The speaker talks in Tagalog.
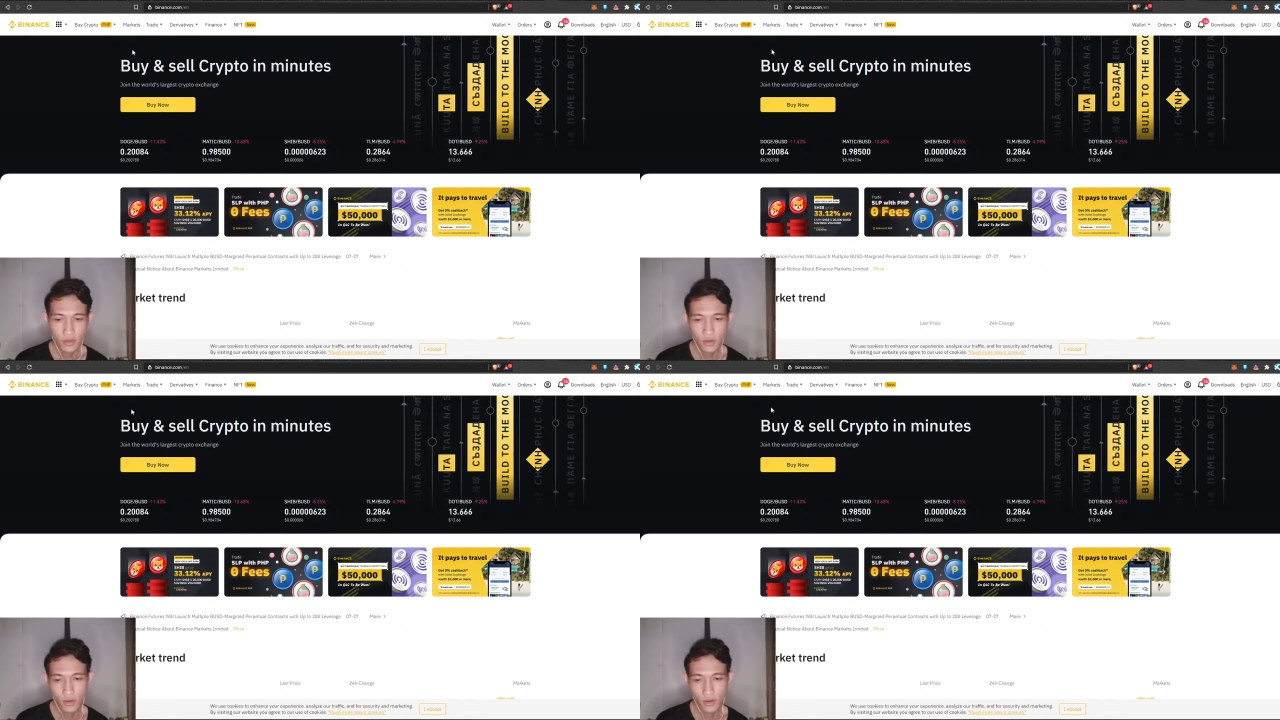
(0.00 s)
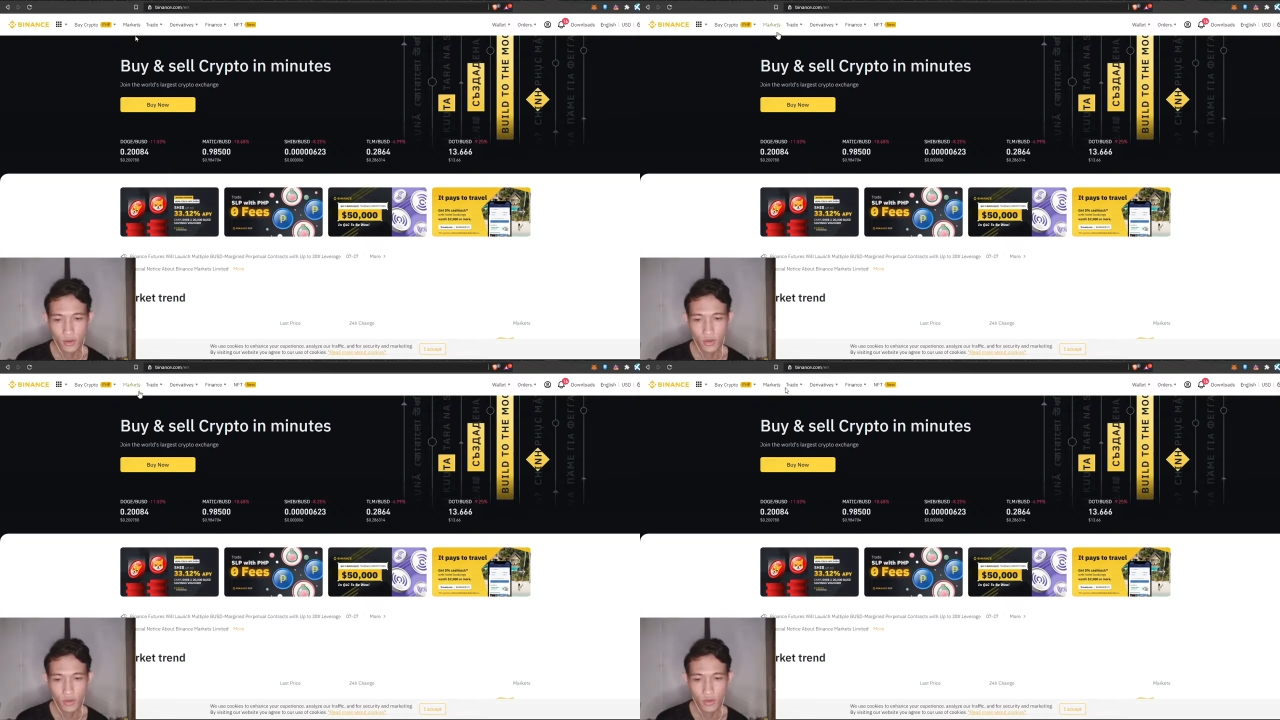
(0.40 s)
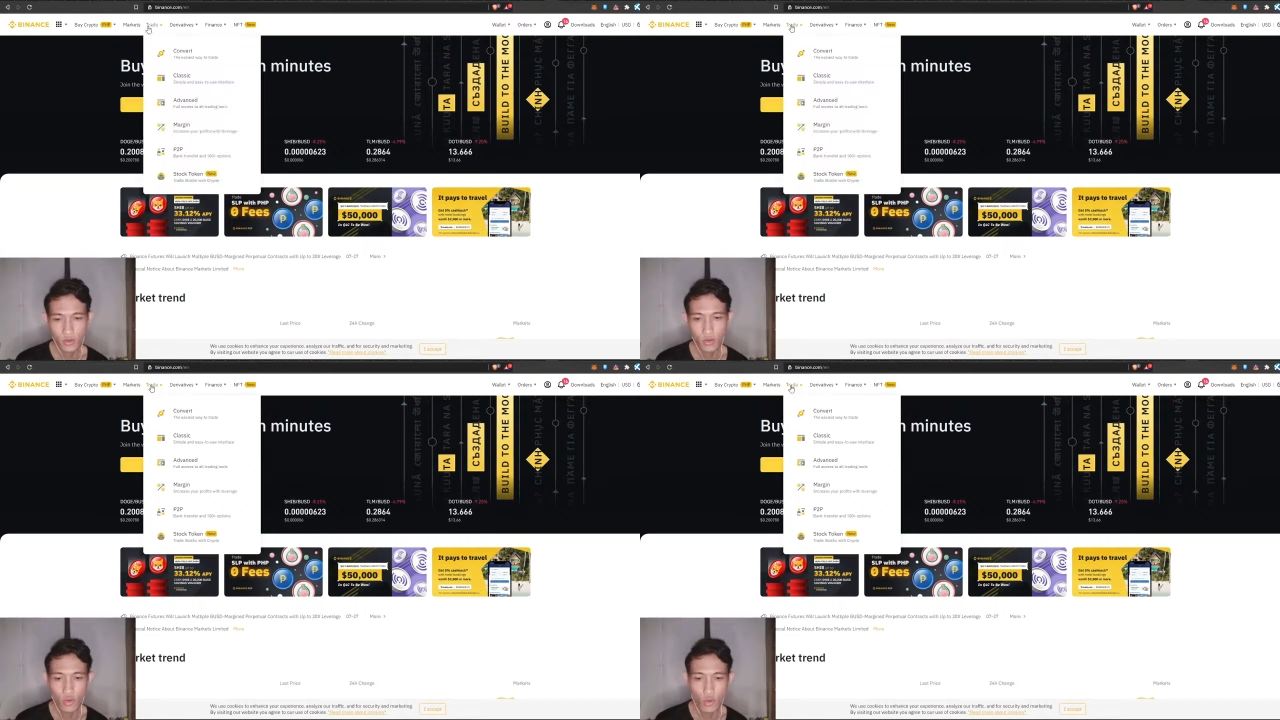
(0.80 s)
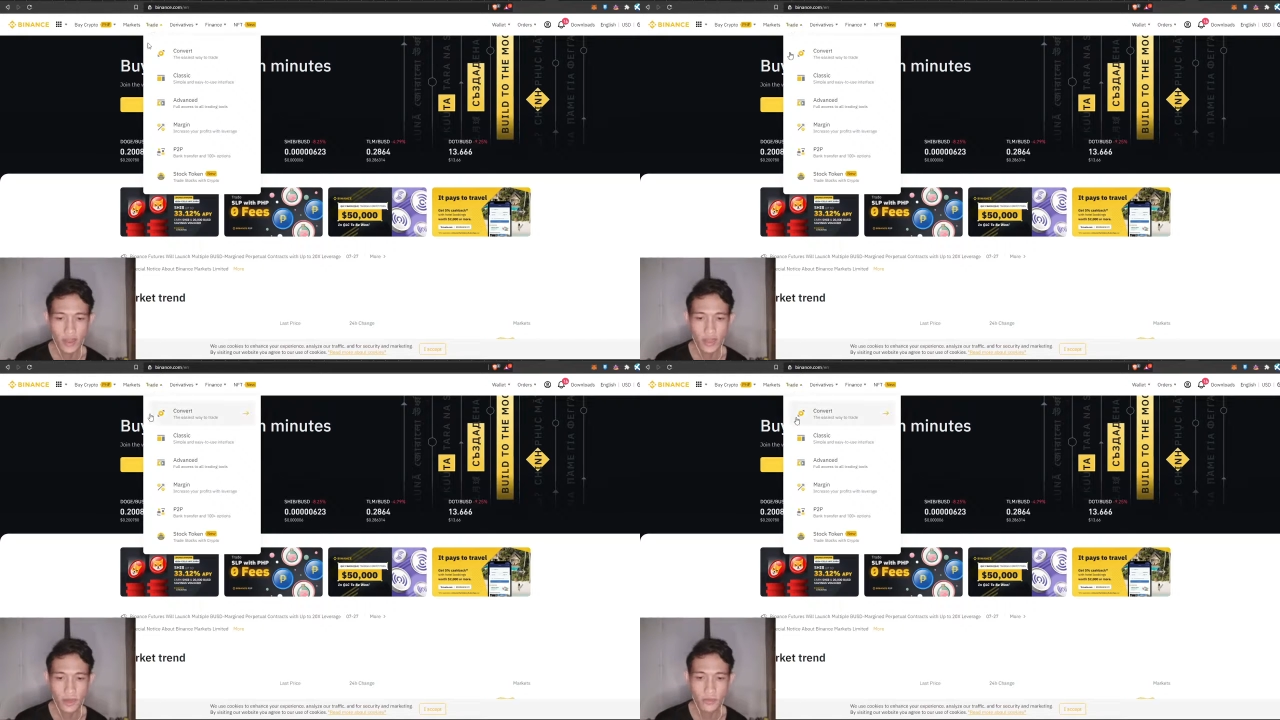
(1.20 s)
or
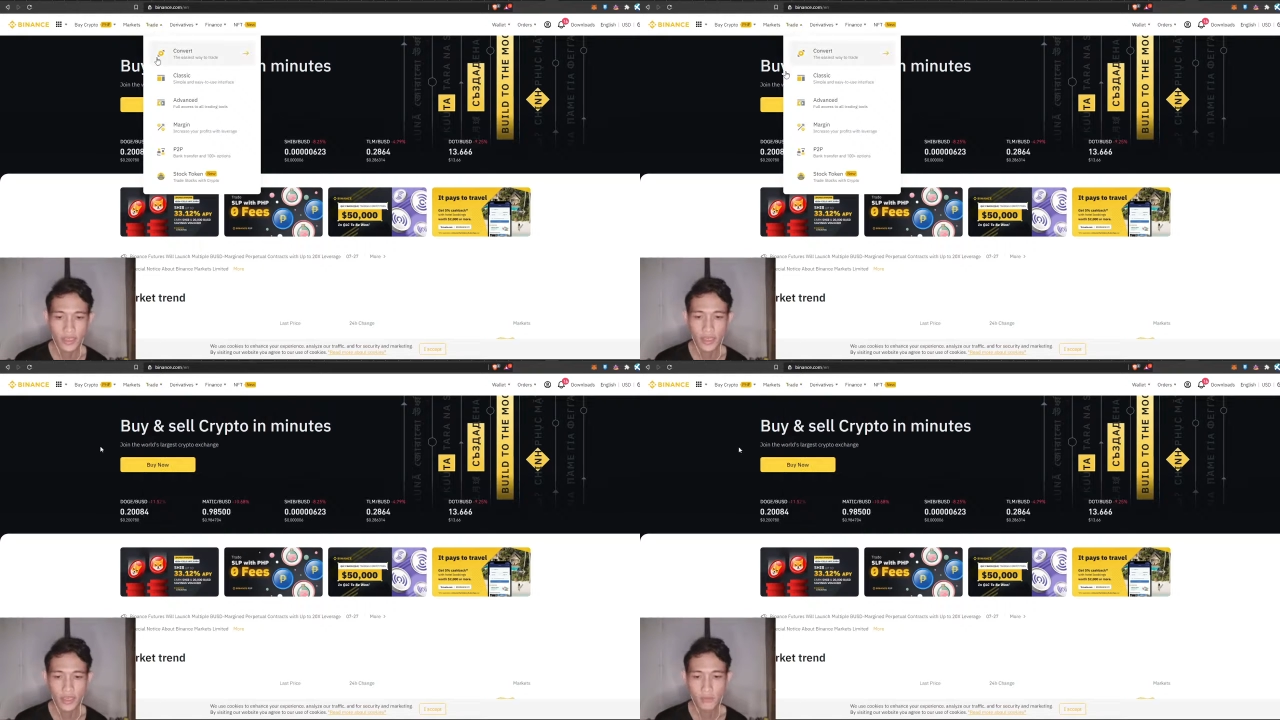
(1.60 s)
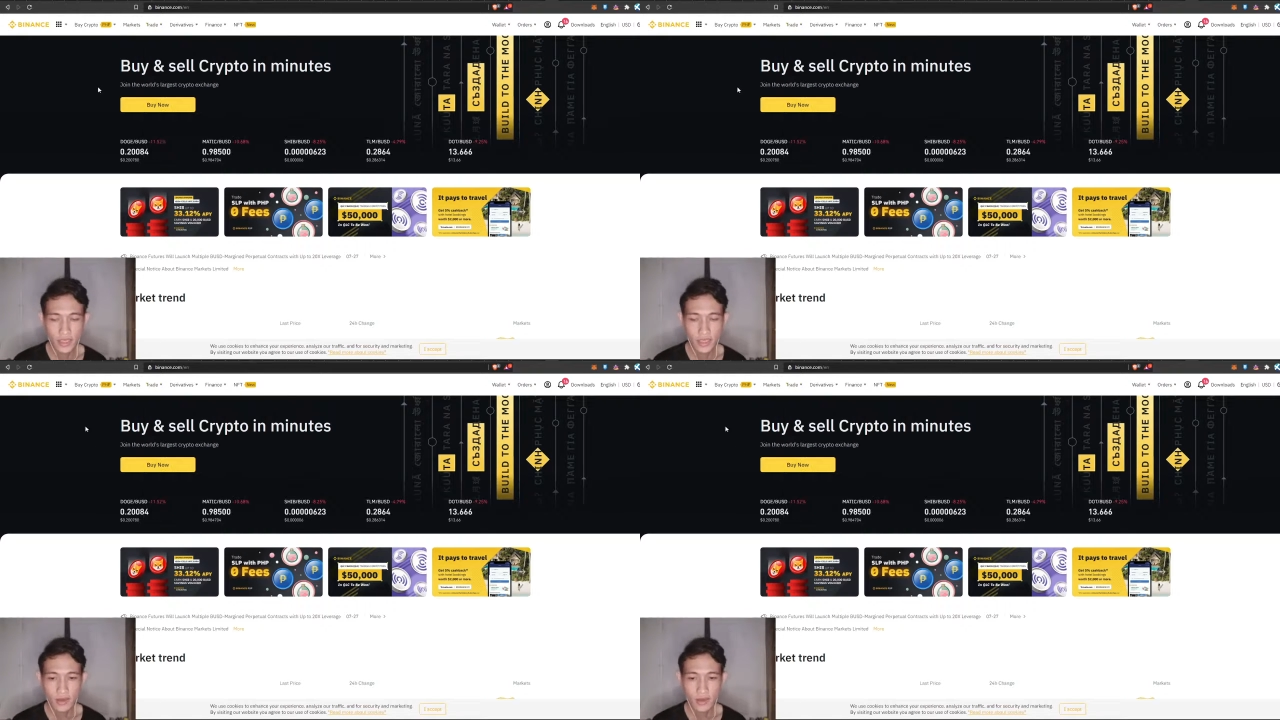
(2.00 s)
kukuha ng BNB.